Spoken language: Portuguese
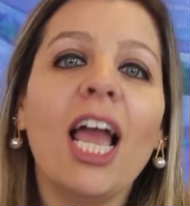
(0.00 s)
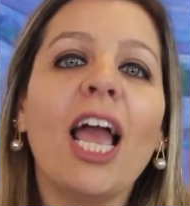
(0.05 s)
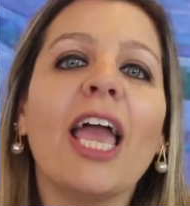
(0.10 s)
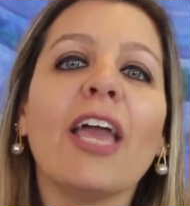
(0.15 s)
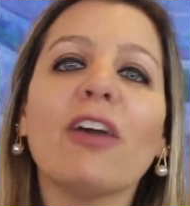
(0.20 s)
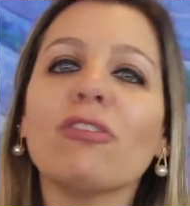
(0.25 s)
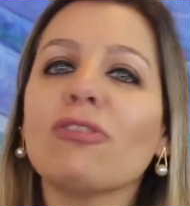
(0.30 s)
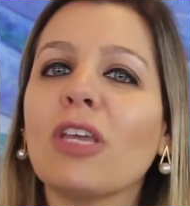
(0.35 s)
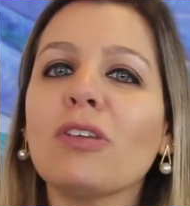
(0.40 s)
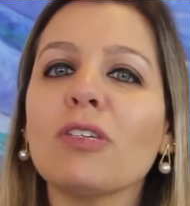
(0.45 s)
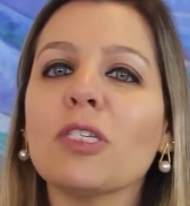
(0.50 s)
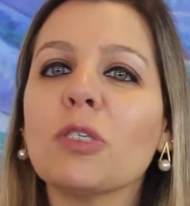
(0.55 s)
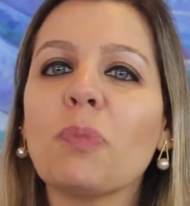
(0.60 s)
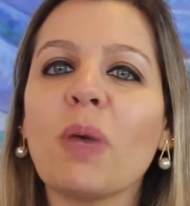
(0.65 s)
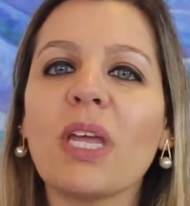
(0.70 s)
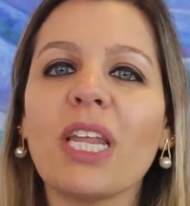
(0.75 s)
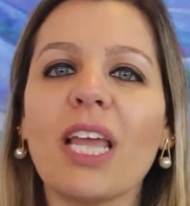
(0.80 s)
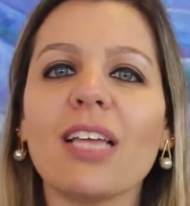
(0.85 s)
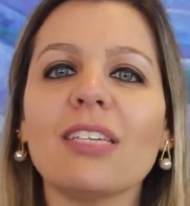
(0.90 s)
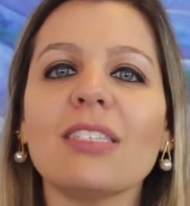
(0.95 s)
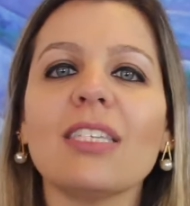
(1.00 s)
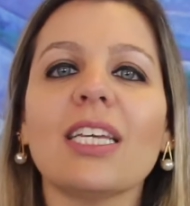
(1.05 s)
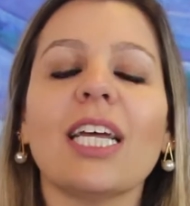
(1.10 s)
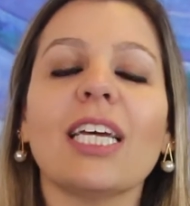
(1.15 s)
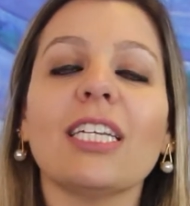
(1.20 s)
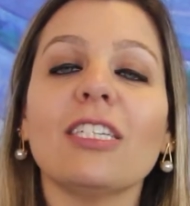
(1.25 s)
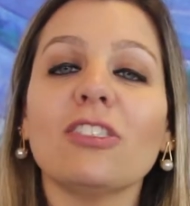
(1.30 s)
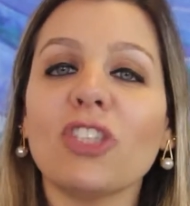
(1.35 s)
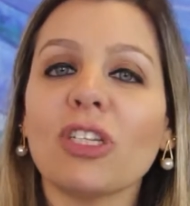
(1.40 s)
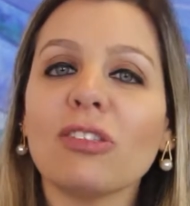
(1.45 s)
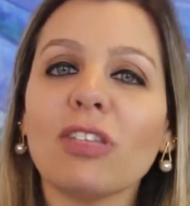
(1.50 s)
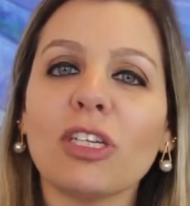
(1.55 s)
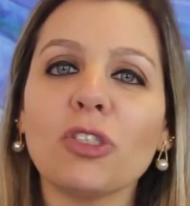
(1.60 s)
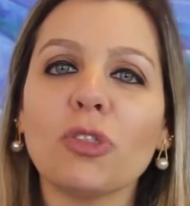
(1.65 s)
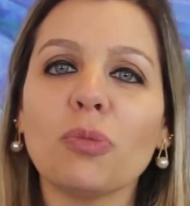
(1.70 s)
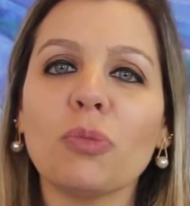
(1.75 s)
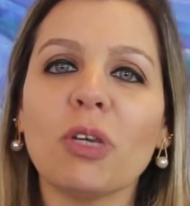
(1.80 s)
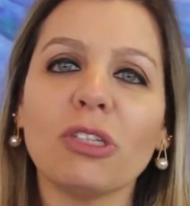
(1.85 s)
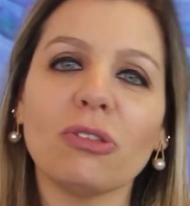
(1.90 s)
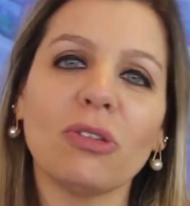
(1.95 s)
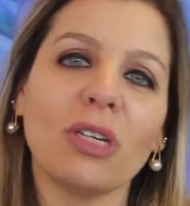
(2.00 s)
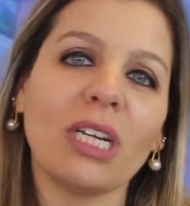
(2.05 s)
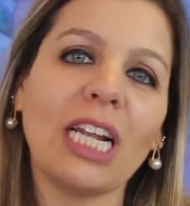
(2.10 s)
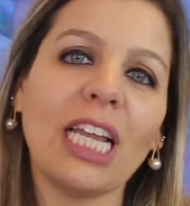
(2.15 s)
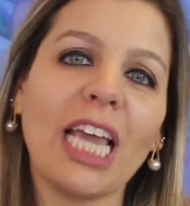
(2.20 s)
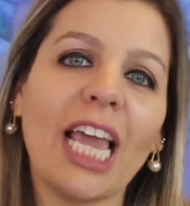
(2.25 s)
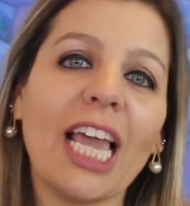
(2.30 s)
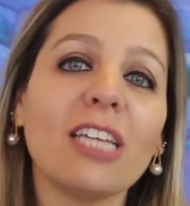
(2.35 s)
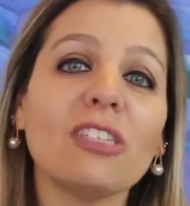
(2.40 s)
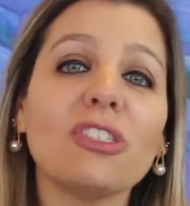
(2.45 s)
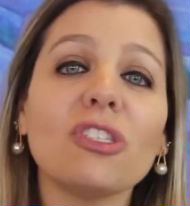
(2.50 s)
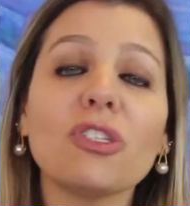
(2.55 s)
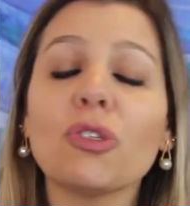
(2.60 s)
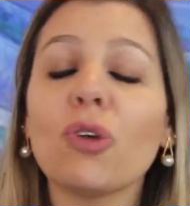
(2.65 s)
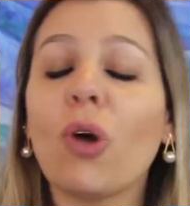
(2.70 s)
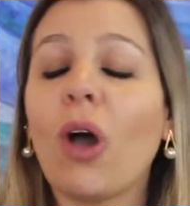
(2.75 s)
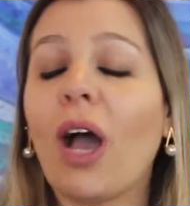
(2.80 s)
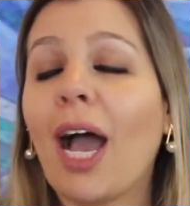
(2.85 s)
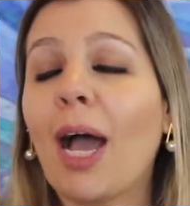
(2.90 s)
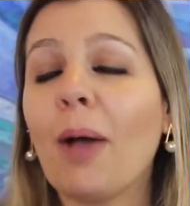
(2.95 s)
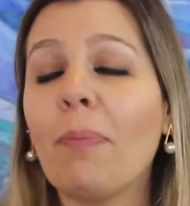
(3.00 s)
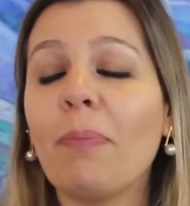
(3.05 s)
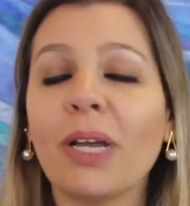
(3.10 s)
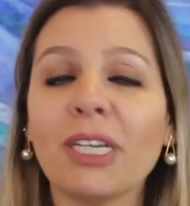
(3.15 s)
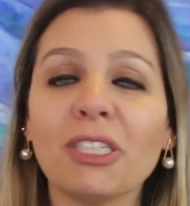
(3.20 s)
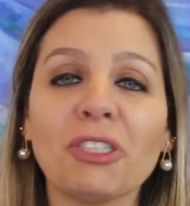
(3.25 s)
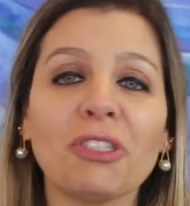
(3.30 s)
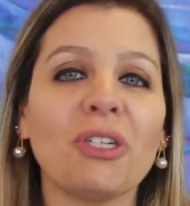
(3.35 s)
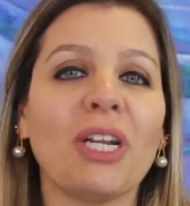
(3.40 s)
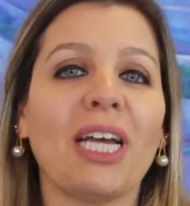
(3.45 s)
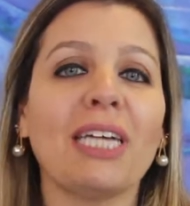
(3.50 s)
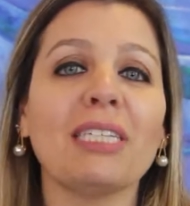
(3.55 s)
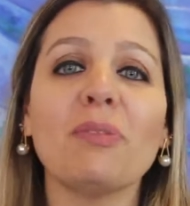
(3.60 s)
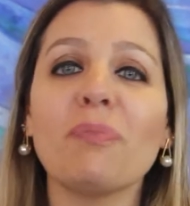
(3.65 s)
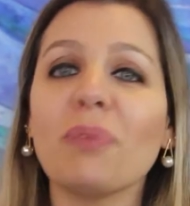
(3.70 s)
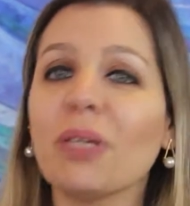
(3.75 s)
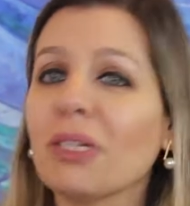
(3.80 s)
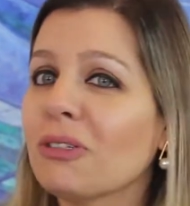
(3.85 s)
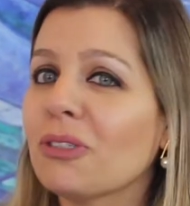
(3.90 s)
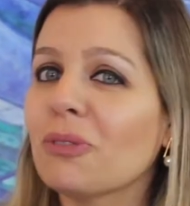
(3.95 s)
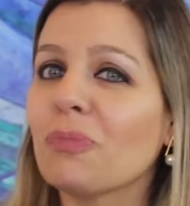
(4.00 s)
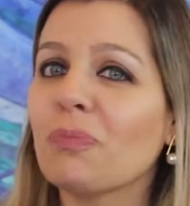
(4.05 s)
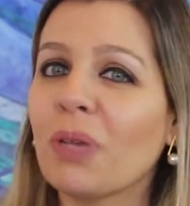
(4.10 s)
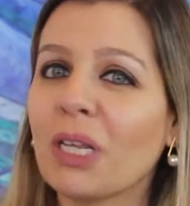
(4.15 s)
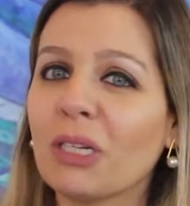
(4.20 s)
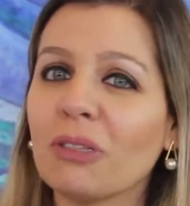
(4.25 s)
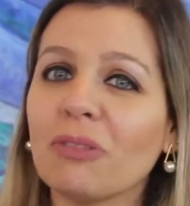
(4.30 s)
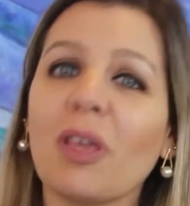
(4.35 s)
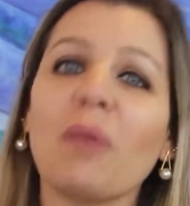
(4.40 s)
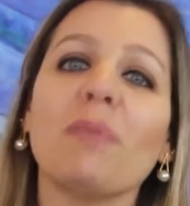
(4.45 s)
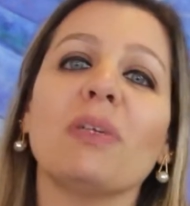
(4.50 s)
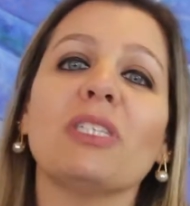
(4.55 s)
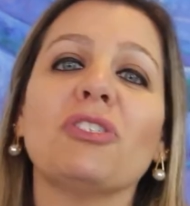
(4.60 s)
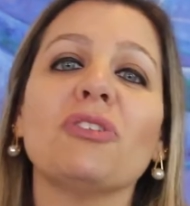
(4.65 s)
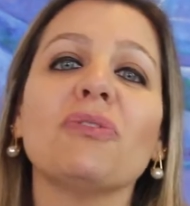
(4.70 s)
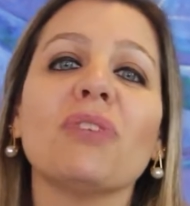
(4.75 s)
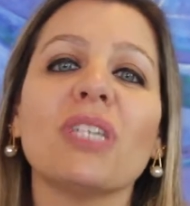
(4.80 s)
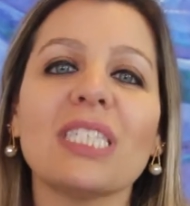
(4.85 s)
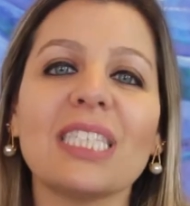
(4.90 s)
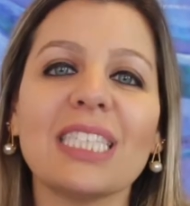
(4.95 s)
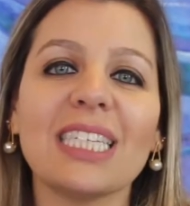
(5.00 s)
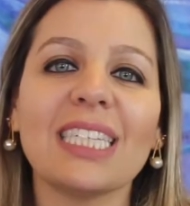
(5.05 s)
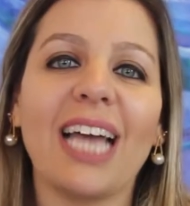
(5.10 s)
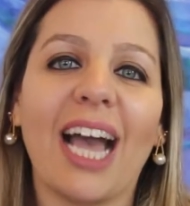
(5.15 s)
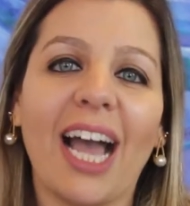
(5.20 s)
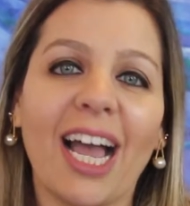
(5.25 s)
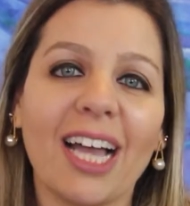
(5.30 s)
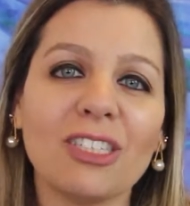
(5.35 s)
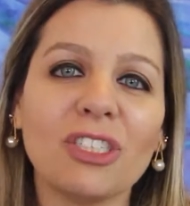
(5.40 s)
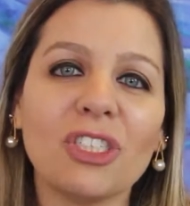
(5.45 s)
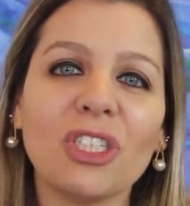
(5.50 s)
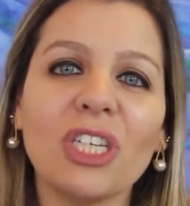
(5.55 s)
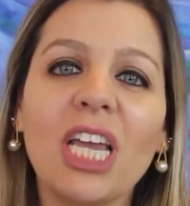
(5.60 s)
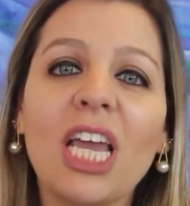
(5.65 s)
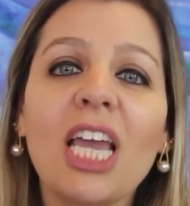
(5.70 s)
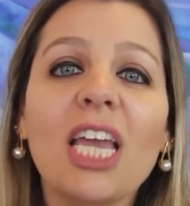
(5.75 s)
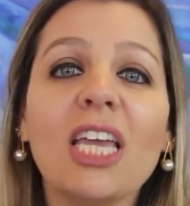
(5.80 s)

Eu tenho experiência na área de atendimento a cliente, sou apaixonada pelo, pelo tema diversidade